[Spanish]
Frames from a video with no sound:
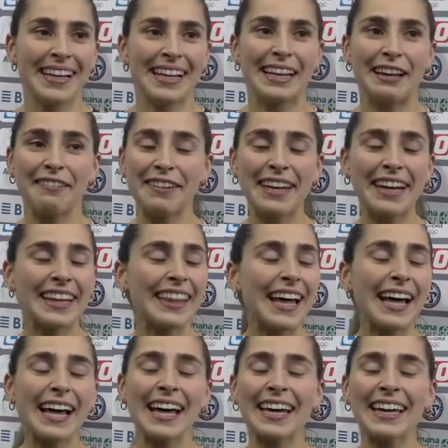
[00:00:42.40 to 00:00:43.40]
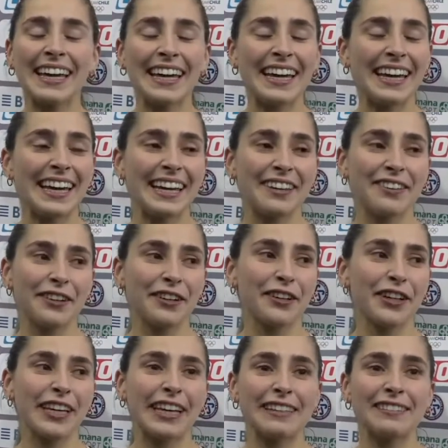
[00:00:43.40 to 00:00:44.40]
la mierda, eh, yo
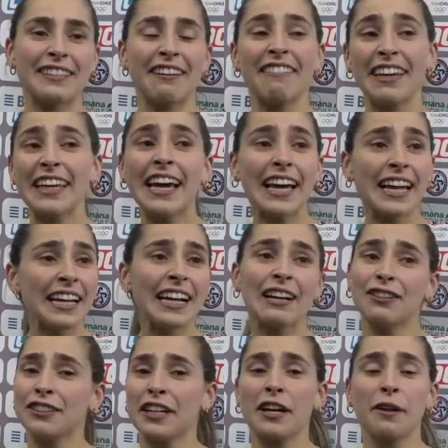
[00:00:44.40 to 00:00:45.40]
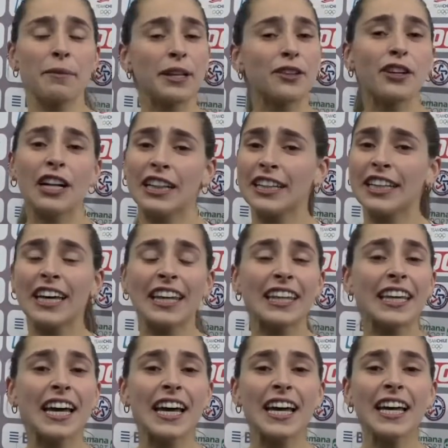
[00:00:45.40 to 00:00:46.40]
creo que se veía en el entrenamiento, en el día a
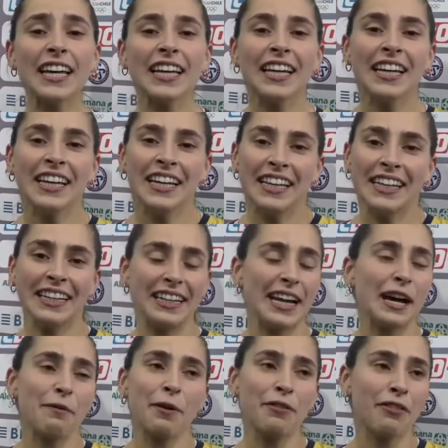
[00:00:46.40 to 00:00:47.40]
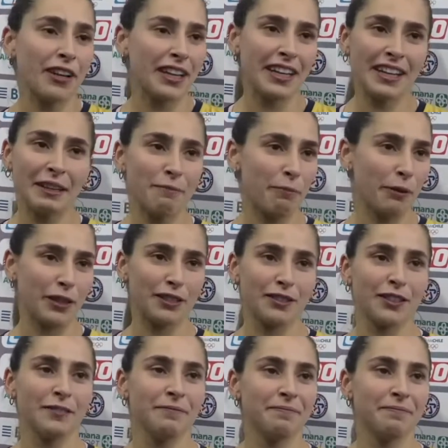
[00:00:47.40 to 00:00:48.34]
día, y nada, muy feliz por eso.